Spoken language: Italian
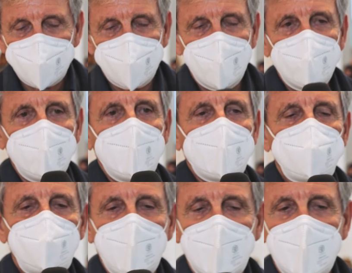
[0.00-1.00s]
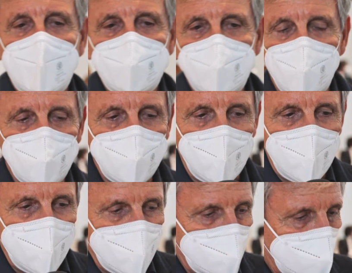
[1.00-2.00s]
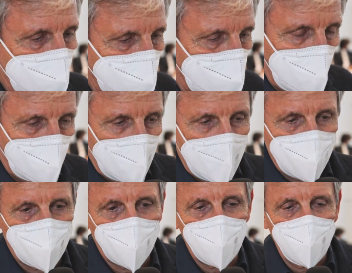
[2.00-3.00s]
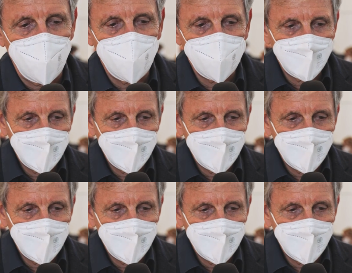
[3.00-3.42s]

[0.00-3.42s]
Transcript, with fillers: Sì, nella spa dell'hotel Romeo Napoli